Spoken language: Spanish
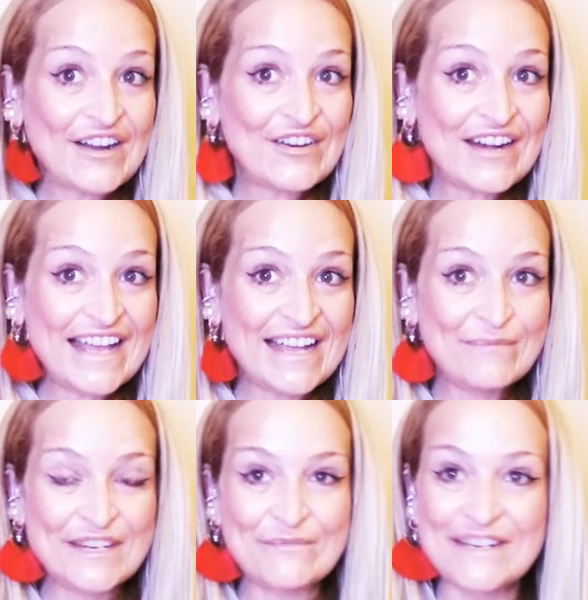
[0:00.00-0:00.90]
Hola,
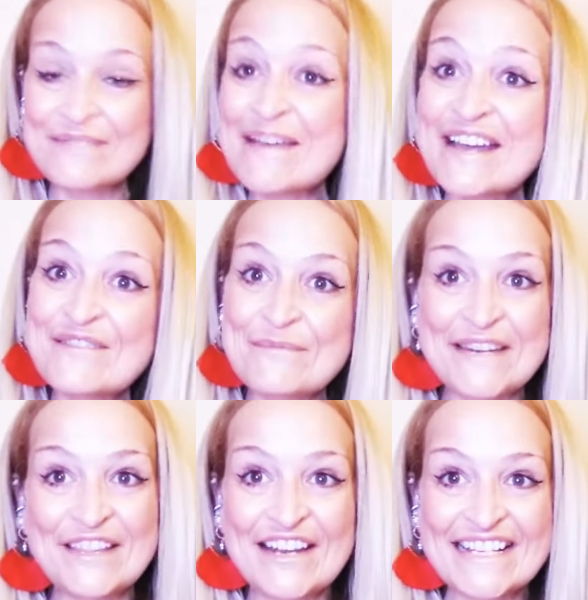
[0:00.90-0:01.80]
mi nombre es Mar,
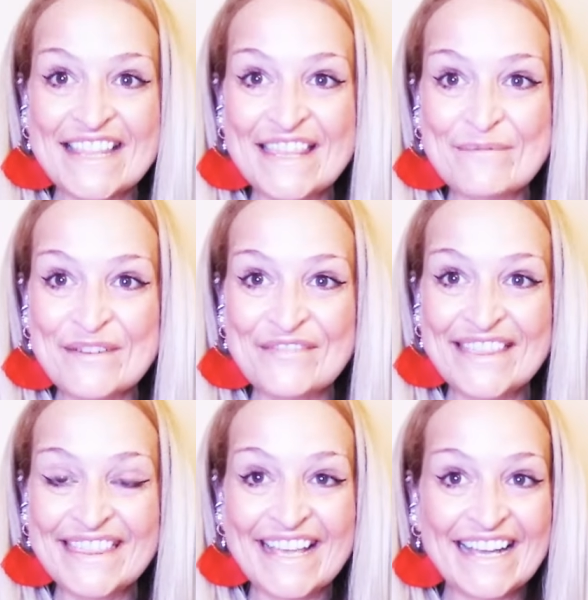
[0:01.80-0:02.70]
bienvenido a La Esencia
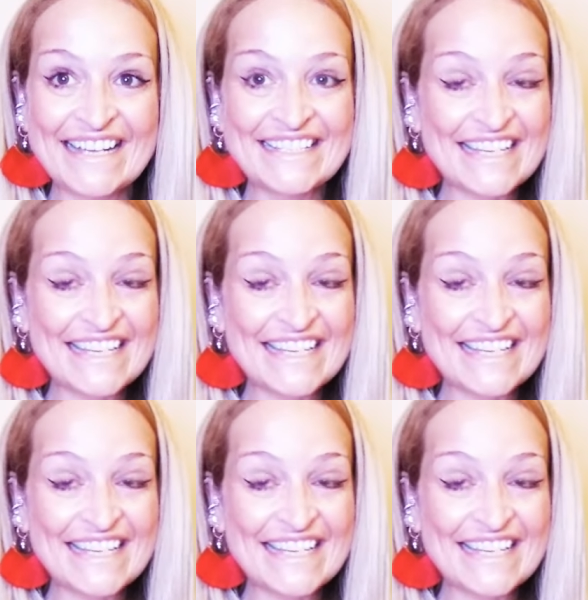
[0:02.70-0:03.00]
Perfecta.